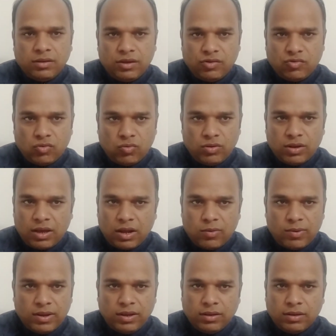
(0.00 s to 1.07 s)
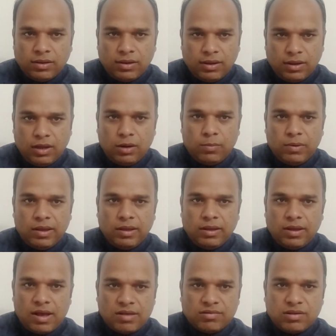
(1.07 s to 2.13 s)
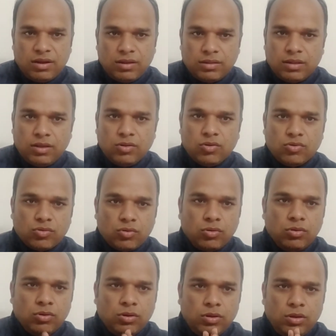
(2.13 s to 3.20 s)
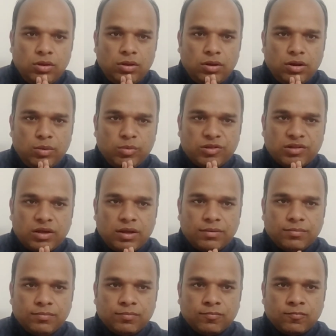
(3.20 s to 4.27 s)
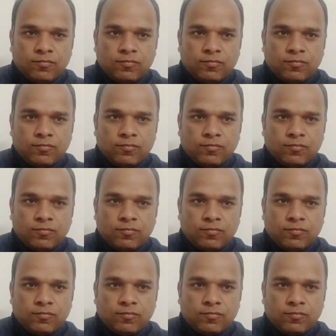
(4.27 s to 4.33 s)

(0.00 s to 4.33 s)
ये जरूरी कार्रवाई कर पाए आज के लिए इतना ही दोस्तों नमस्कार